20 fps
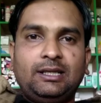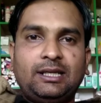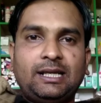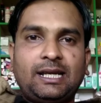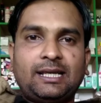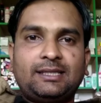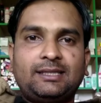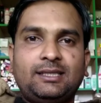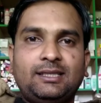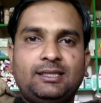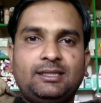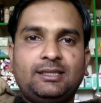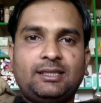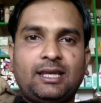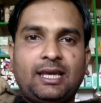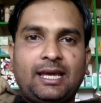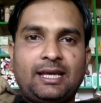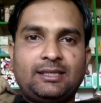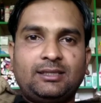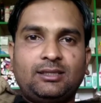रैसेस
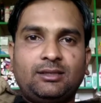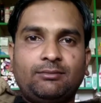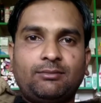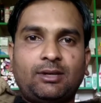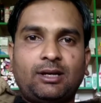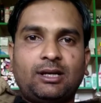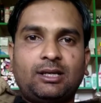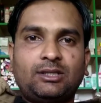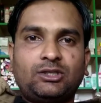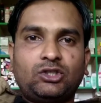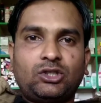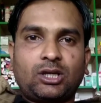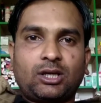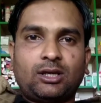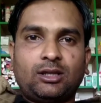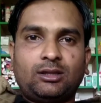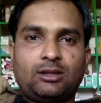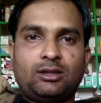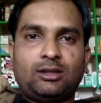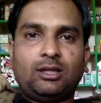एक्जिमा
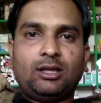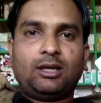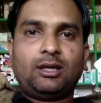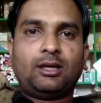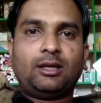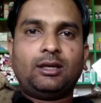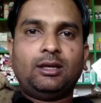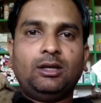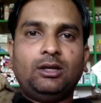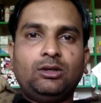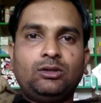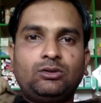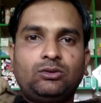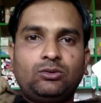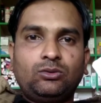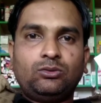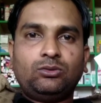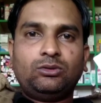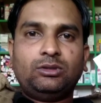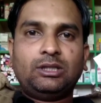चकत्ते
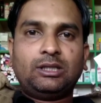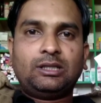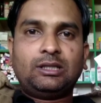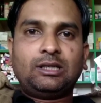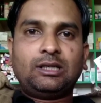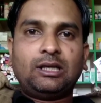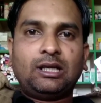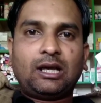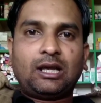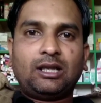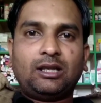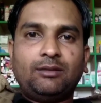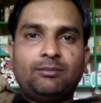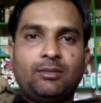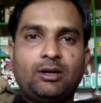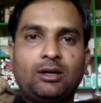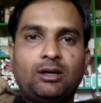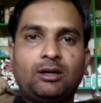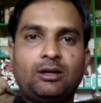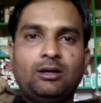सूजन
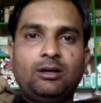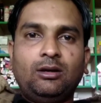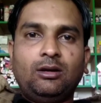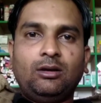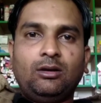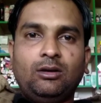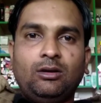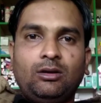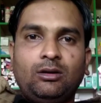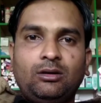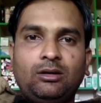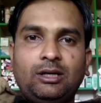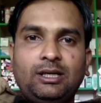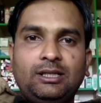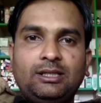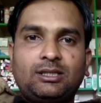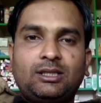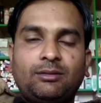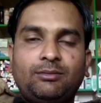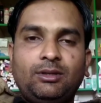लालिमा
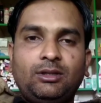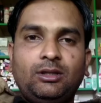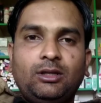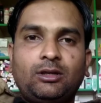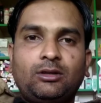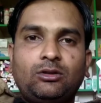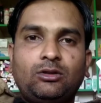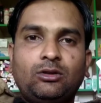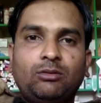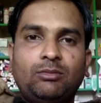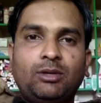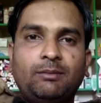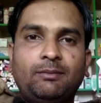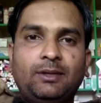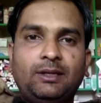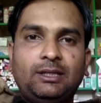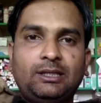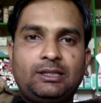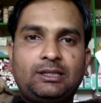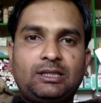इन सभी दिक्कतों में
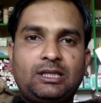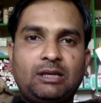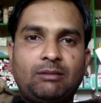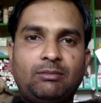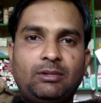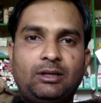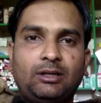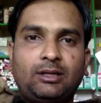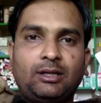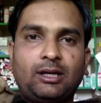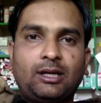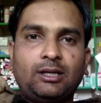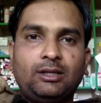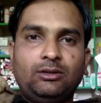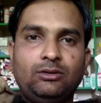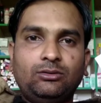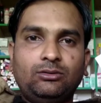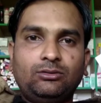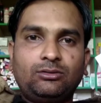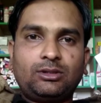भी इस टैबलेट का
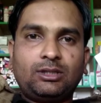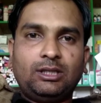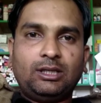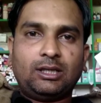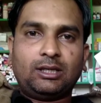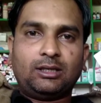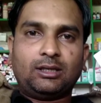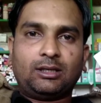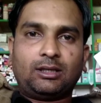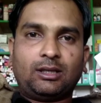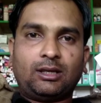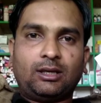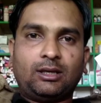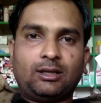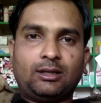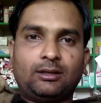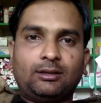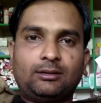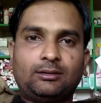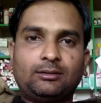यूज़ किया जाता
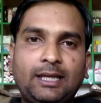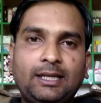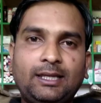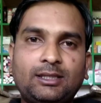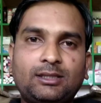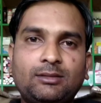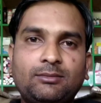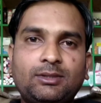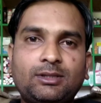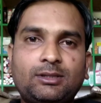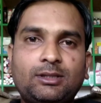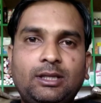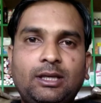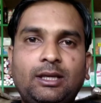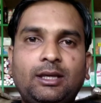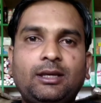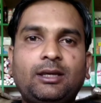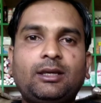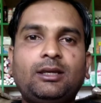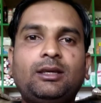है ये समझते
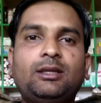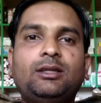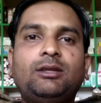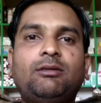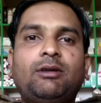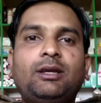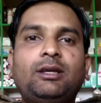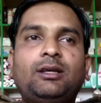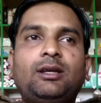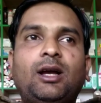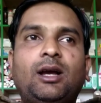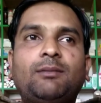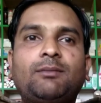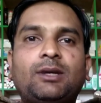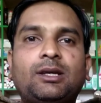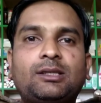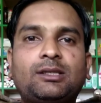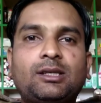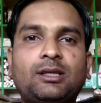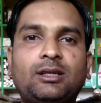हैं कि ये दवाई काम
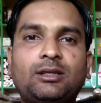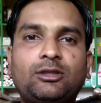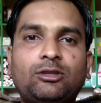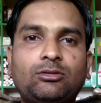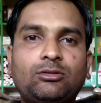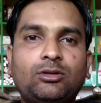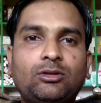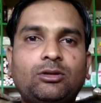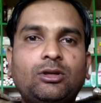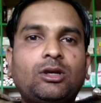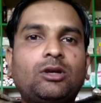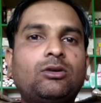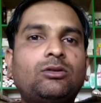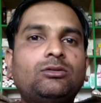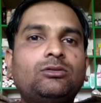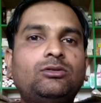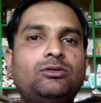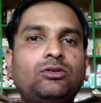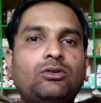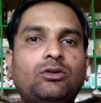कैसे करती है तो देखो
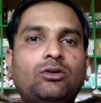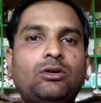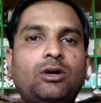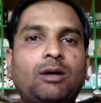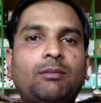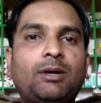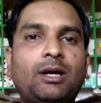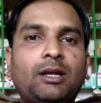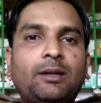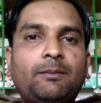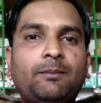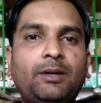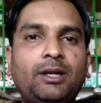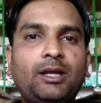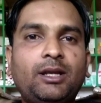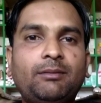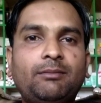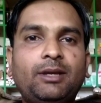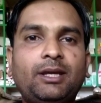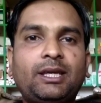जो हमारे
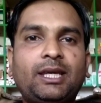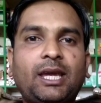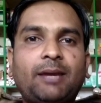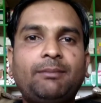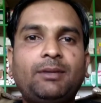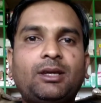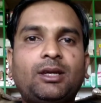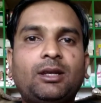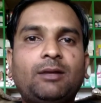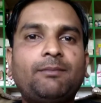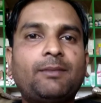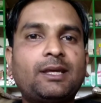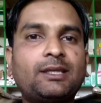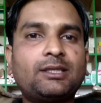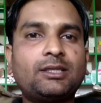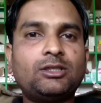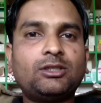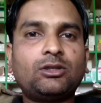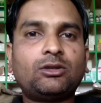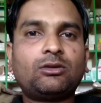ब्रेन में केमिकल
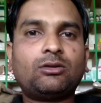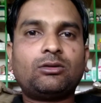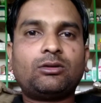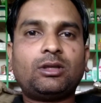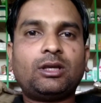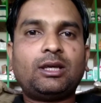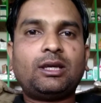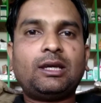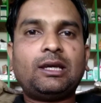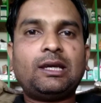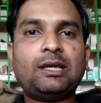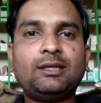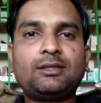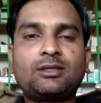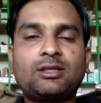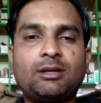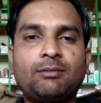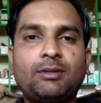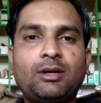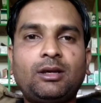मैसेंजर होते हैं
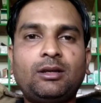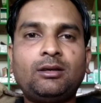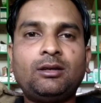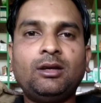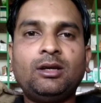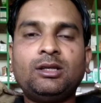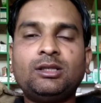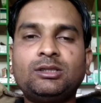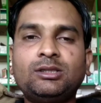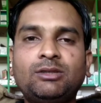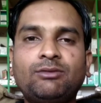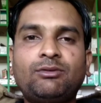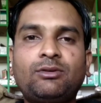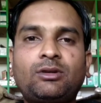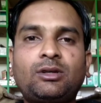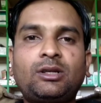हिस्टामाइन जब वो